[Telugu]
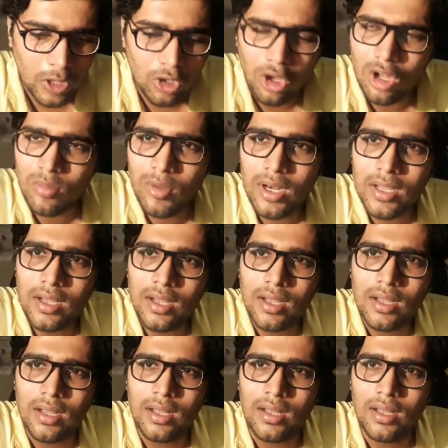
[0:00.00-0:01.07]
నార్మల్గా
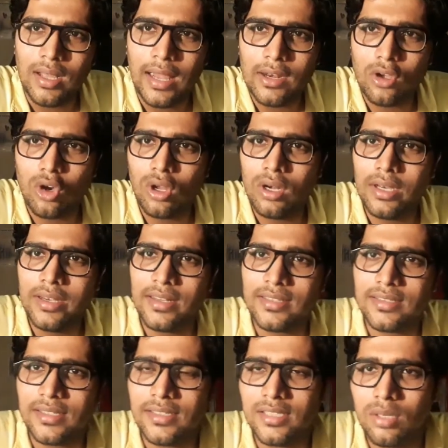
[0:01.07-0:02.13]
ఆల్కహాల్
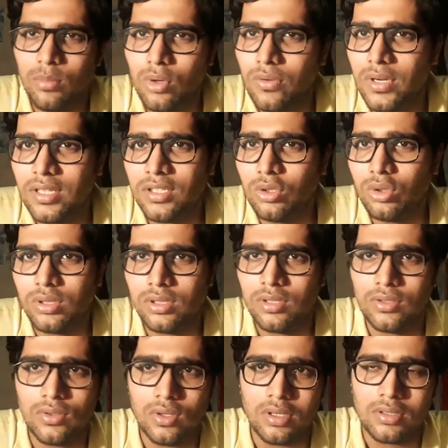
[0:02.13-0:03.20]
ఇండస్ట్రీస్ అండ్ బ్రూవరీస్ యూస్
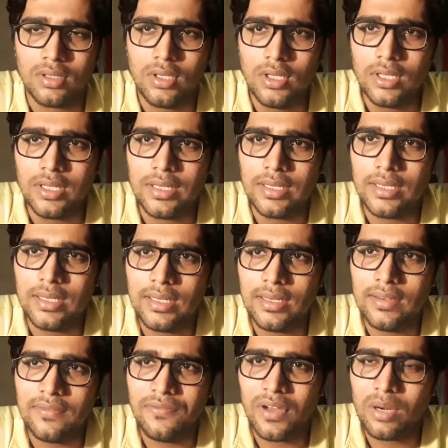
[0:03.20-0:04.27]
చేస్తారు ఈ
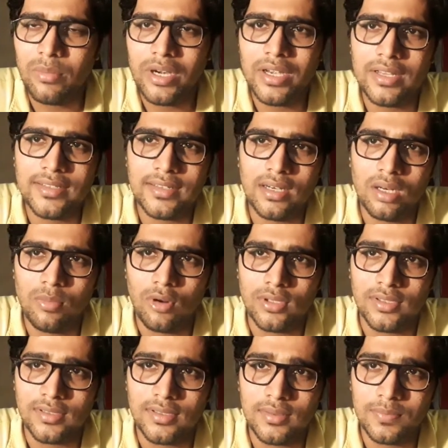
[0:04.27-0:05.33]
ఫర్మెంటేషన్ అనే
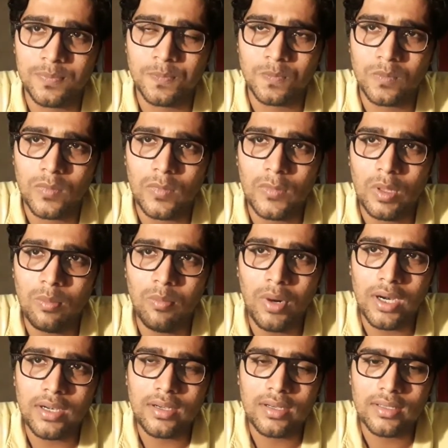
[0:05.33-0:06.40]
ప్రాసెస్
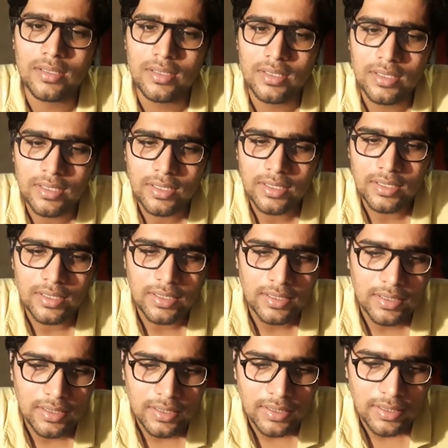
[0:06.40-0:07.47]
బట్
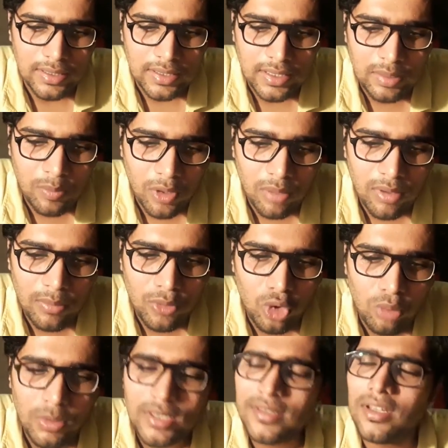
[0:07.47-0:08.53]
ఈ ప్రాబ్లం
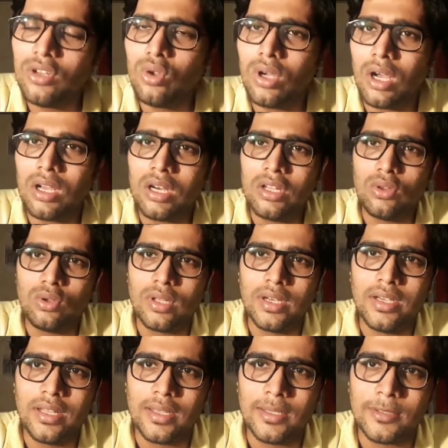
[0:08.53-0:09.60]
హ్యూమన్స్ ఎందుకు అక్కర్
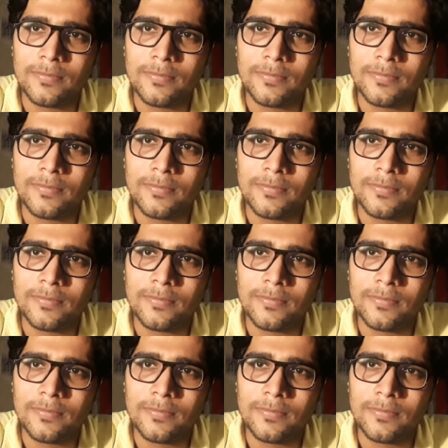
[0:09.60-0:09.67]
అవుతుందంటే